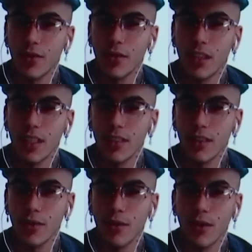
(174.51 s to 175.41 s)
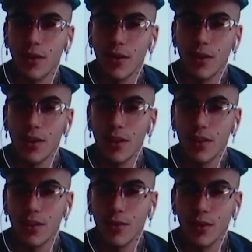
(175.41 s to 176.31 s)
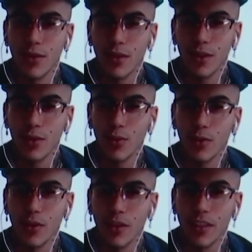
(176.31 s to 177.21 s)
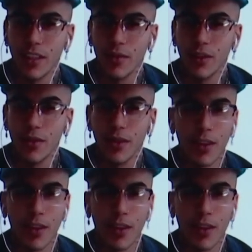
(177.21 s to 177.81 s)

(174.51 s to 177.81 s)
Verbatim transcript: Eh. È stato, è stato assurdo rivedere il video.